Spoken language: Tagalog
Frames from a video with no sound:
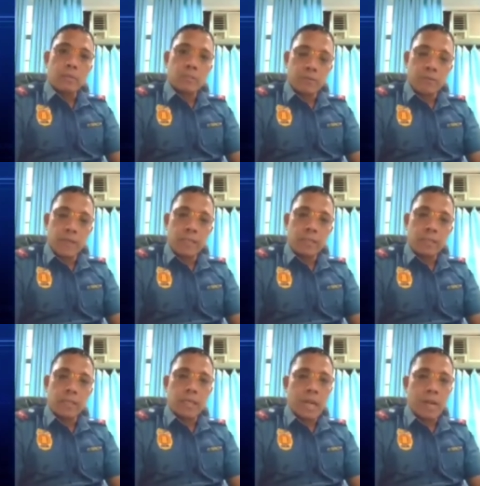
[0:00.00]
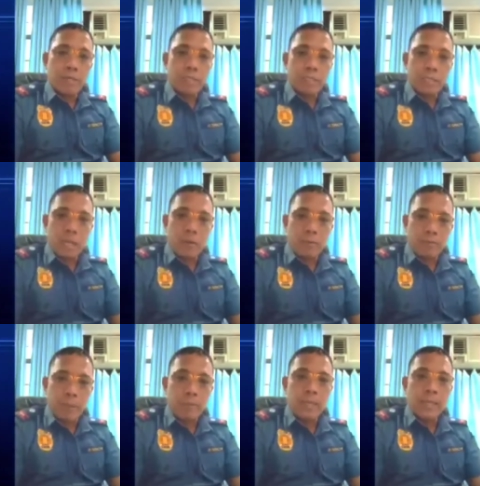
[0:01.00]
motivate, encourage our
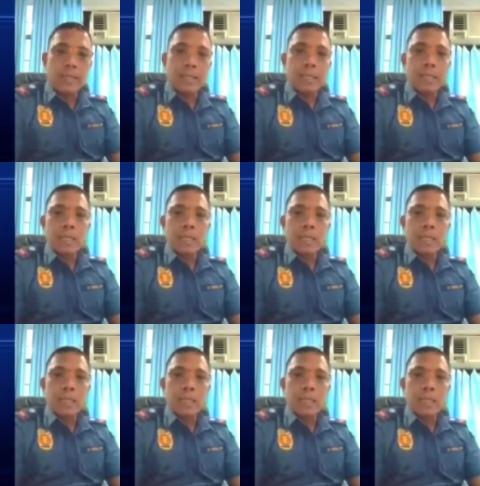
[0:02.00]
public